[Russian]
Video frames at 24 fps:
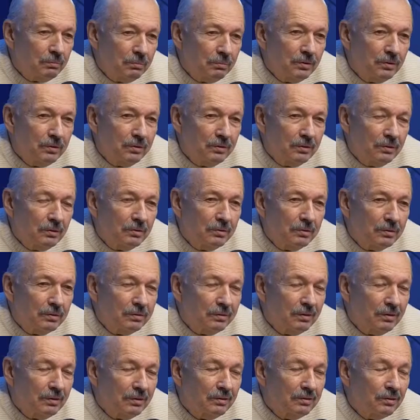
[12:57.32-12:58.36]
Понимаете,
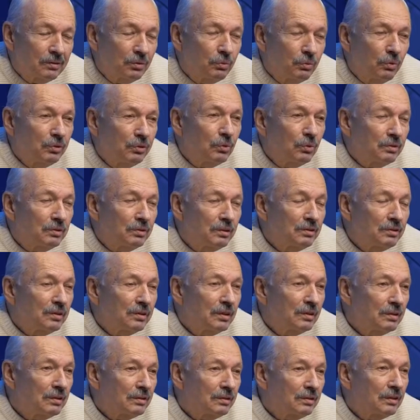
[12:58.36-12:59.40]
за культурные
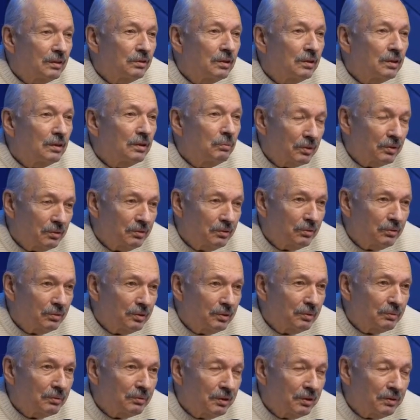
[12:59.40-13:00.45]
ценности человек может, в
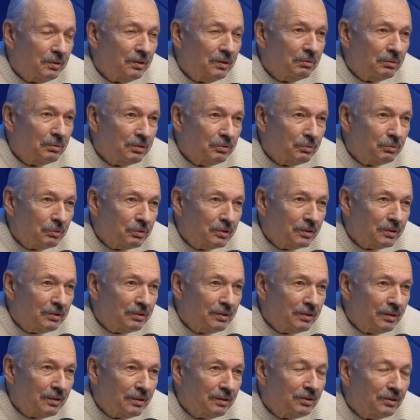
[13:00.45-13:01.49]
общем-то, отдавать свою жизнь,
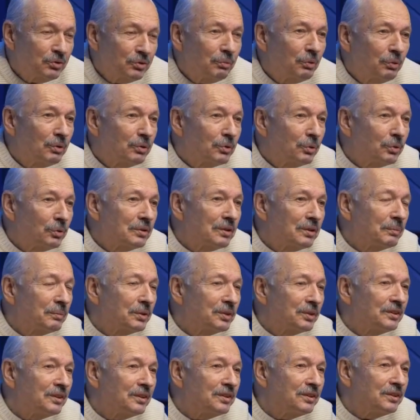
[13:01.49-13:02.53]
а за субкультурные,
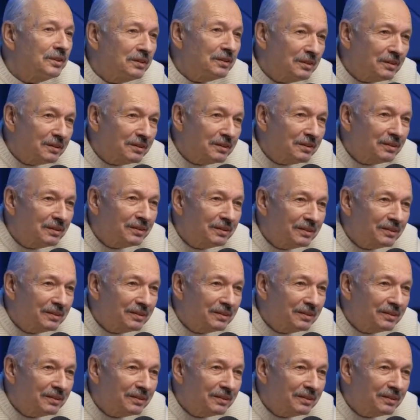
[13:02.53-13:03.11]
простите, нет.